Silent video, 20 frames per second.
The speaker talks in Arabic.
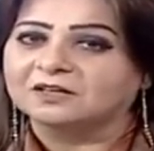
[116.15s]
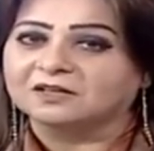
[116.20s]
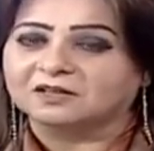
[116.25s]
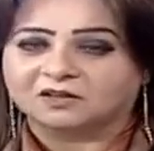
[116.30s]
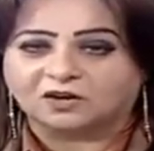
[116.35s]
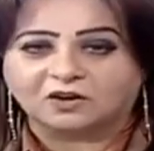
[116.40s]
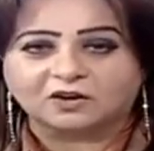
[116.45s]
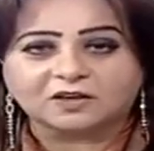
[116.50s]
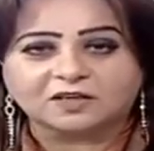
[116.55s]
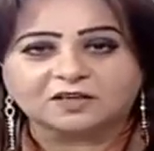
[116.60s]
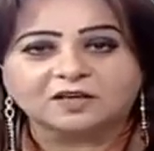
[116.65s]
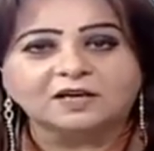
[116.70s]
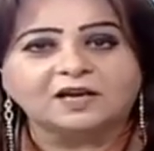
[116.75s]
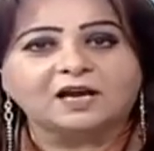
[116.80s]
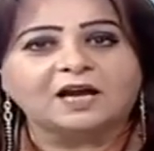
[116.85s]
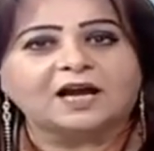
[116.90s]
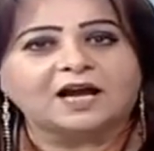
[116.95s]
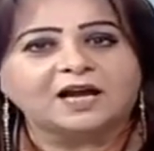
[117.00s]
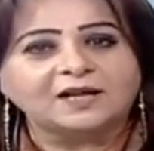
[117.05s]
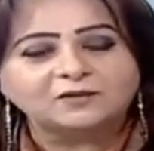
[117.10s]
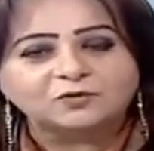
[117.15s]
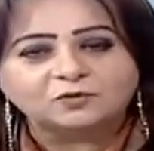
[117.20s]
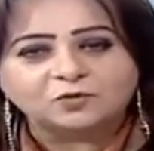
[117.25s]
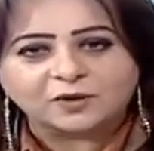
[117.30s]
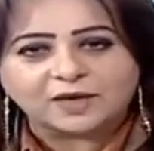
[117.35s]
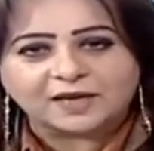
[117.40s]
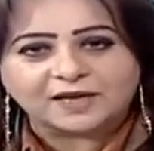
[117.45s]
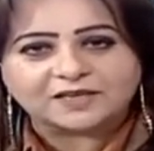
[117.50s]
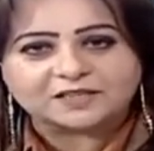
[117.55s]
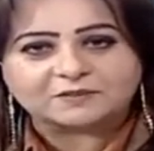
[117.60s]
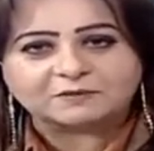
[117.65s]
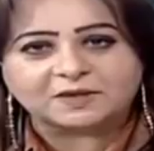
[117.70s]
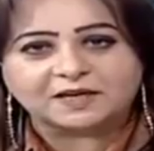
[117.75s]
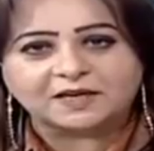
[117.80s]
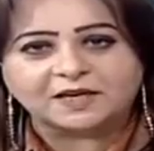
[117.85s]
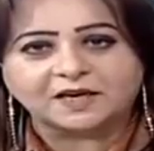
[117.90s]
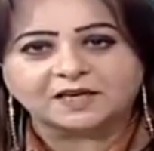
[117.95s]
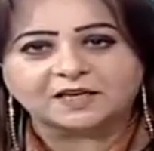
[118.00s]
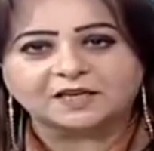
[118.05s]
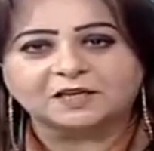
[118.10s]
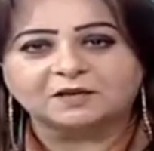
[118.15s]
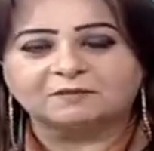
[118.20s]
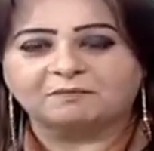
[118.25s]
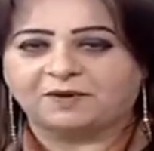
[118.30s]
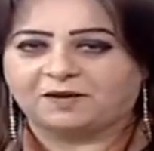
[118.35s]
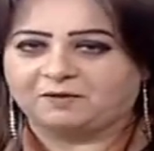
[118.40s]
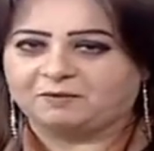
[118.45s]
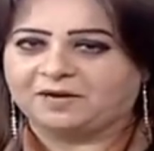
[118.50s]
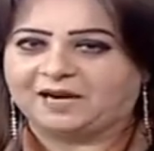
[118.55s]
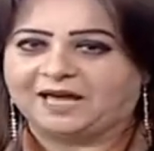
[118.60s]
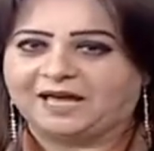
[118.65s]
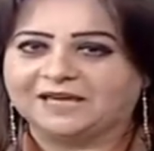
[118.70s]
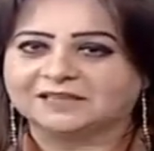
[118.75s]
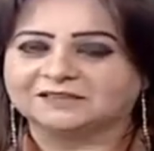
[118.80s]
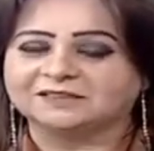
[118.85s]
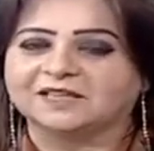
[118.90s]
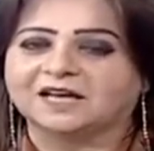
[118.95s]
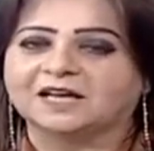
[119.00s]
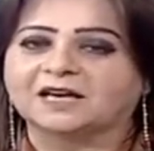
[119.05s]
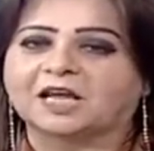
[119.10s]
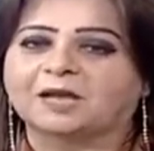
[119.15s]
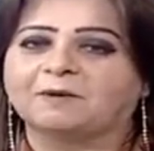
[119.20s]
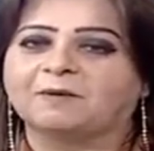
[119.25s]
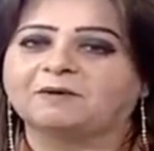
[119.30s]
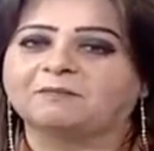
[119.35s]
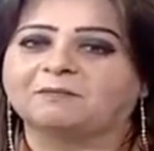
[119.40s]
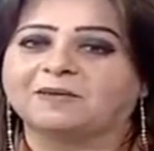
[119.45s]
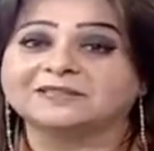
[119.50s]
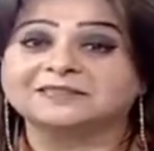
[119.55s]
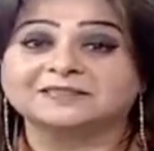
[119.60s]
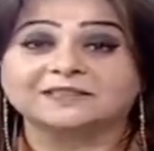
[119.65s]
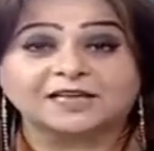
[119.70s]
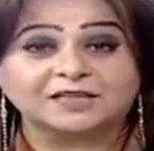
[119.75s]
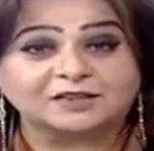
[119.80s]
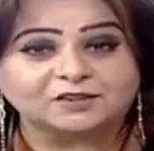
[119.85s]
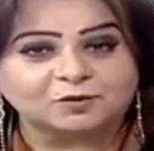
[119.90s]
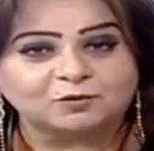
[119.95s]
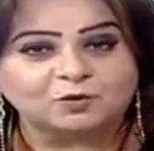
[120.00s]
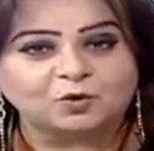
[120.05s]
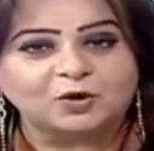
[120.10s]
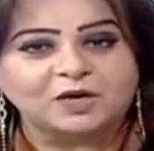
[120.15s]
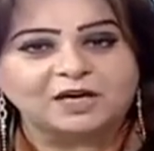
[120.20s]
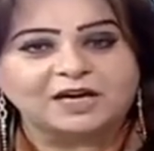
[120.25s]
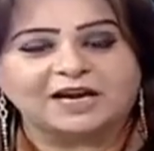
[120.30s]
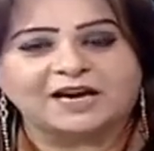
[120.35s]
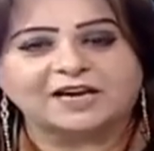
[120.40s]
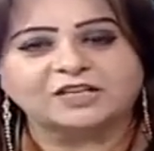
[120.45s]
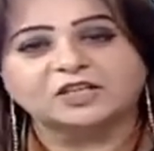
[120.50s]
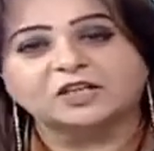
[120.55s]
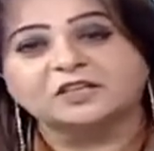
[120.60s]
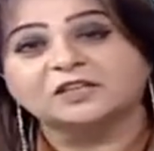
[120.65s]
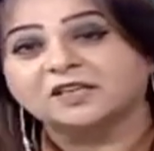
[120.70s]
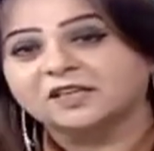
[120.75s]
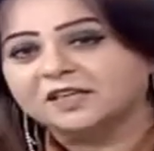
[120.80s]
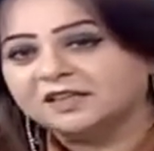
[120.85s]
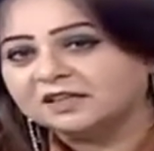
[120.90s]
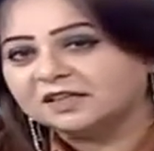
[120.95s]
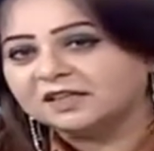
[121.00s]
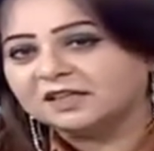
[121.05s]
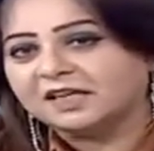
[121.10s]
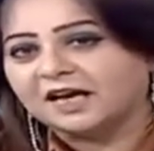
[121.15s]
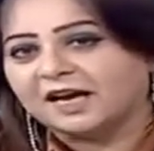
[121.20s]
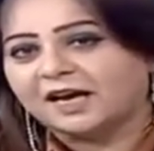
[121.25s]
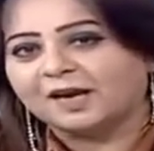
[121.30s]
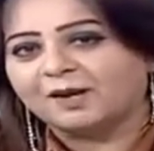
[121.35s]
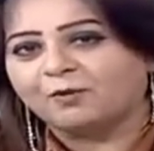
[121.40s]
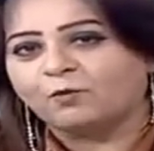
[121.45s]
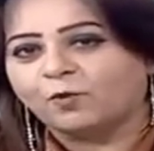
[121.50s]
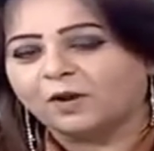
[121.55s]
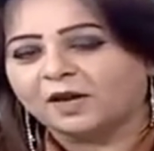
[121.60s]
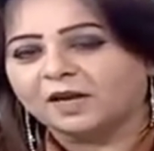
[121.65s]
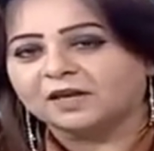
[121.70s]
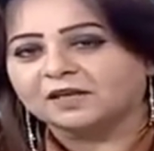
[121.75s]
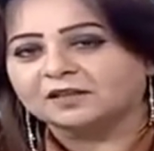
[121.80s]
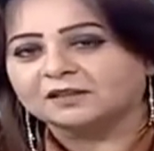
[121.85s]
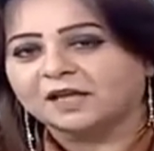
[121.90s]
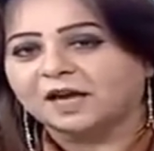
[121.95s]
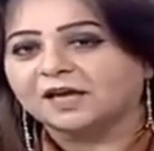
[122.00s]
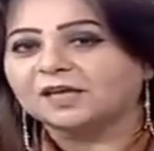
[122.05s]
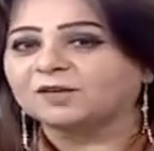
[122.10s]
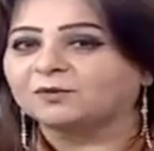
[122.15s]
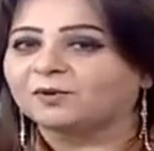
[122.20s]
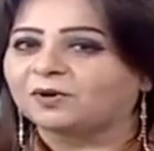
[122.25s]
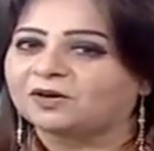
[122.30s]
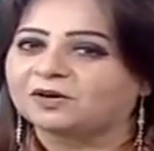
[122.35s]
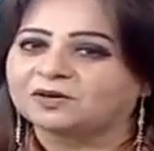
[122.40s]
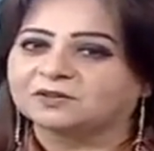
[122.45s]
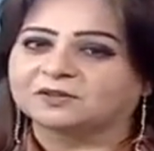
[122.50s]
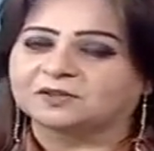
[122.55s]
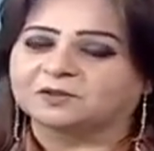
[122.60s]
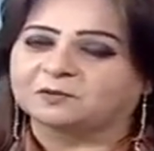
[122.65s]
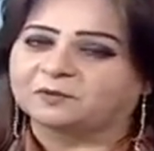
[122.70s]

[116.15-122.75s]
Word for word: راقي عنده جهاز مناعي بل بالعكس ده انا كمان بستخدمه عشان يعني على مواجهه اي مخاطر